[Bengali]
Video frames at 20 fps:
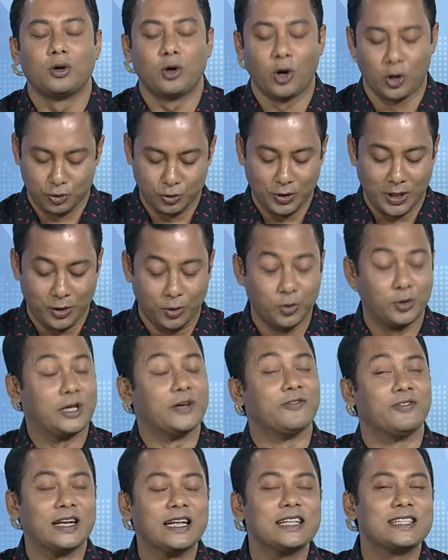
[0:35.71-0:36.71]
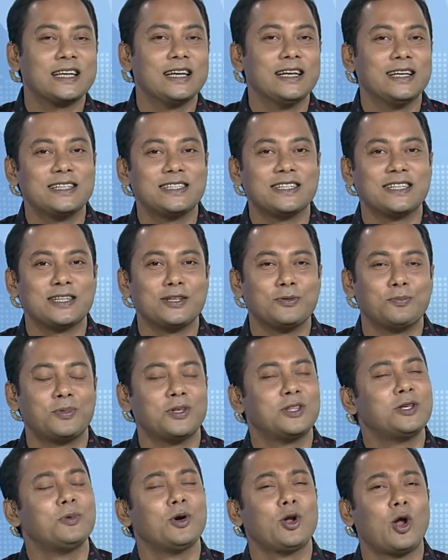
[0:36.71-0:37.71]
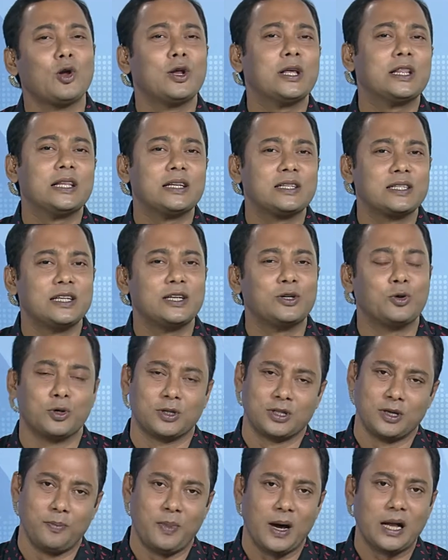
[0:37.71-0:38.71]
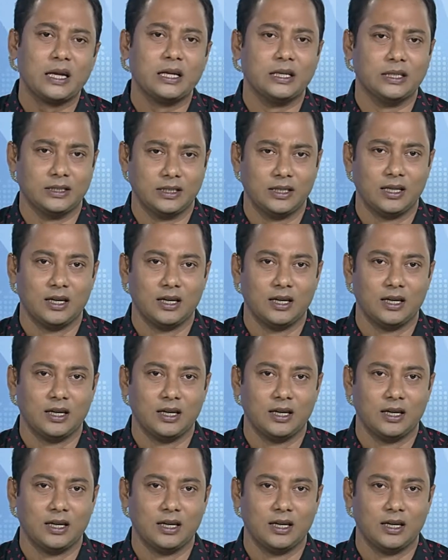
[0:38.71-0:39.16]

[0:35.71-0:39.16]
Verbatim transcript: ঘটনা ঘটিয়ে ফেলেছে যেটি পৃথিবীর অনেক দেশেই করতে পারেনি